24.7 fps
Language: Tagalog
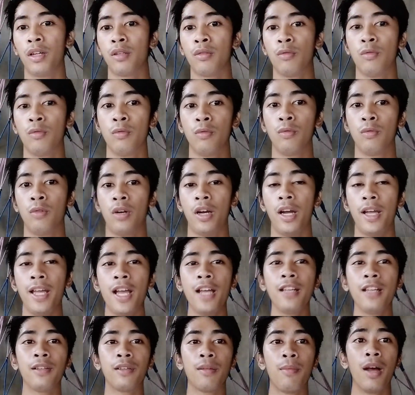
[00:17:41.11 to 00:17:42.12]
So,
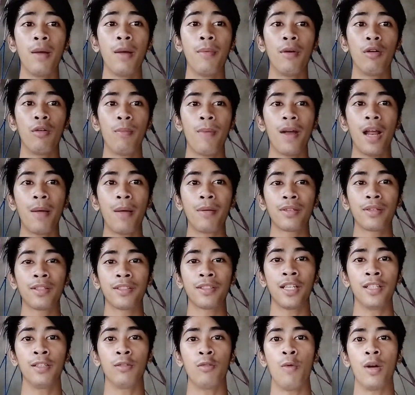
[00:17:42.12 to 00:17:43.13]
ayan, sa mga bago pa lang sa
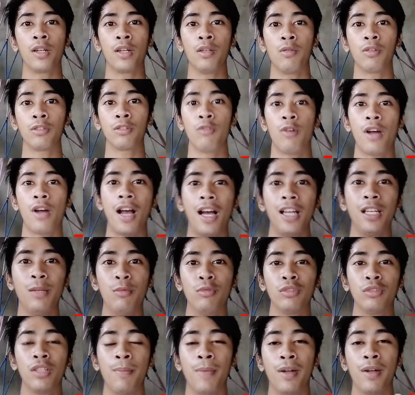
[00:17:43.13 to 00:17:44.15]
channel ko, huwag na huwag niyong
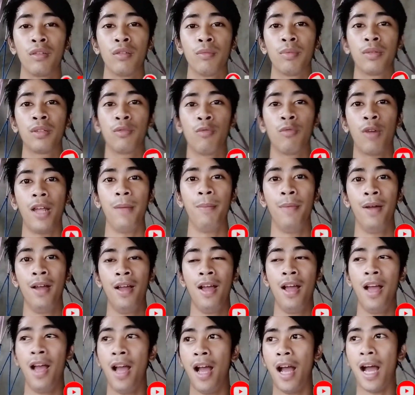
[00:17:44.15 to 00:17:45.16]
kakalimutan mag-subscribe
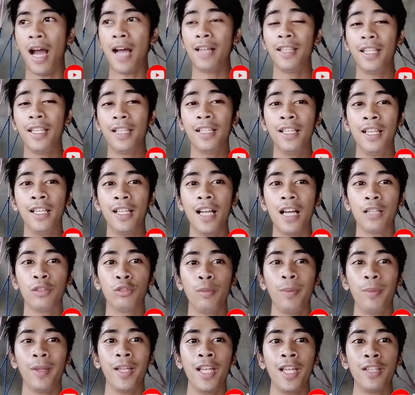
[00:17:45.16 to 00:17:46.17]
at i-click ang
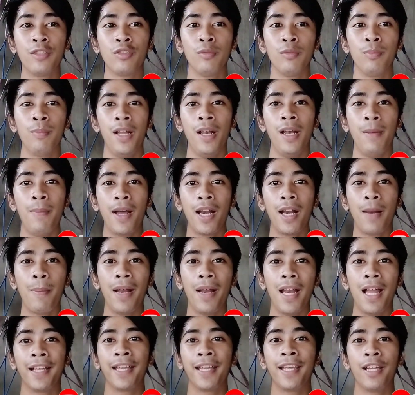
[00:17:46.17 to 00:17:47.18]
notification bell para
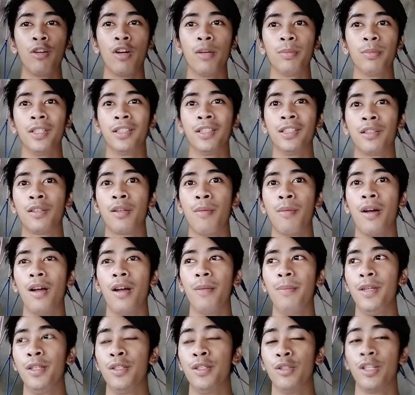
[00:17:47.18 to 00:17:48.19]
palagi kayong updated sa mga
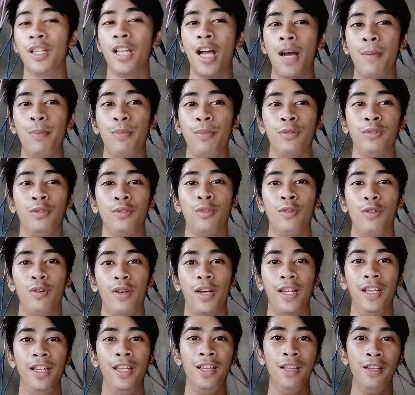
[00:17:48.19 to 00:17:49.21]
video na i-upload ko,
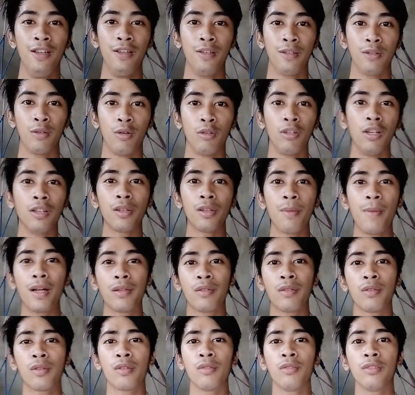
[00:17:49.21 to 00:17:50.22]
okay? So, hanggang sa mga
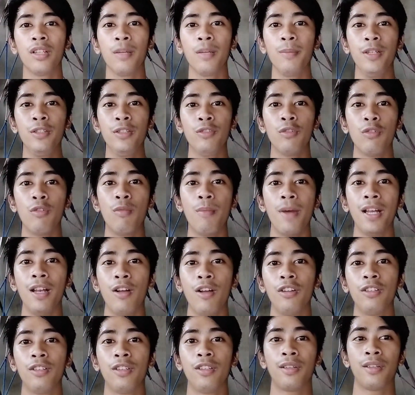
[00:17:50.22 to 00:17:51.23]
susunod na video ko mga
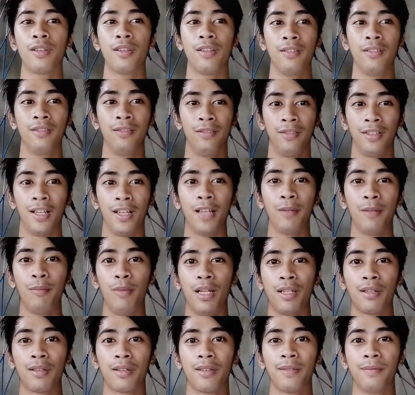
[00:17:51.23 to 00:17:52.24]
lods, God
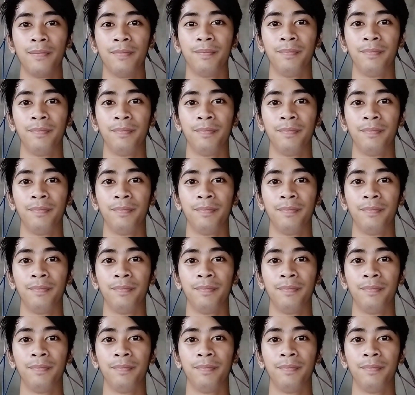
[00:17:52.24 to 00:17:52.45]
bless.